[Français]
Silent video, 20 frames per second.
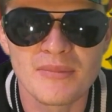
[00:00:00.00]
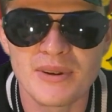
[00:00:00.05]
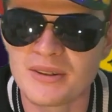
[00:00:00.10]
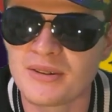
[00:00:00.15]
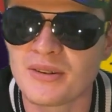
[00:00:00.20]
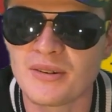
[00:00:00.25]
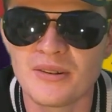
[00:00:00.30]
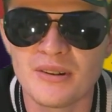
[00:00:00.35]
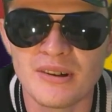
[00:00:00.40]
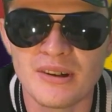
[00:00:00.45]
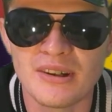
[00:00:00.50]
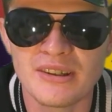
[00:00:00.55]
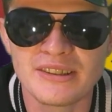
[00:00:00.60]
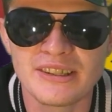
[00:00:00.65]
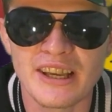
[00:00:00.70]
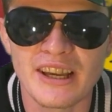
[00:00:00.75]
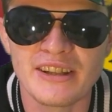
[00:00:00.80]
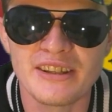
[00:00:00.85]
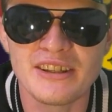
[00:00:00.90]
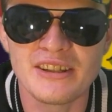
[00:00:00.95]
parce que
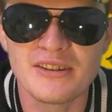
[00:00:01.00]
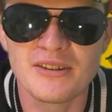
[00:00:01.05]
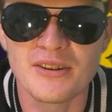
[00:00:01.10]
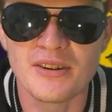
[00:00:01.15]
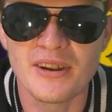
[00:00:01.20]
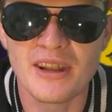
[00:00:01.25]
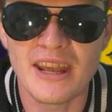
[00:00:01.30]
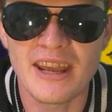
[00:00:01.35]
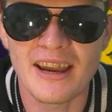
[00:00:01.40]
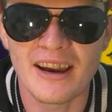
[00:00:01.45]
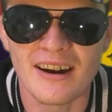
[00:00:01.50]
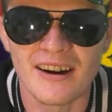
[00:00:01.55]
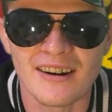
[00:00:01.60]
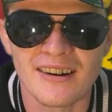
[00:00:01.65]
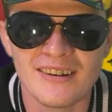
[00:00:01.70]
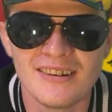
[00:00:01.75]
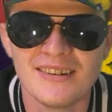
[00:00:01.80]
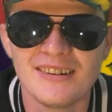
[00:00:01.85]
c'est un dictionnaire.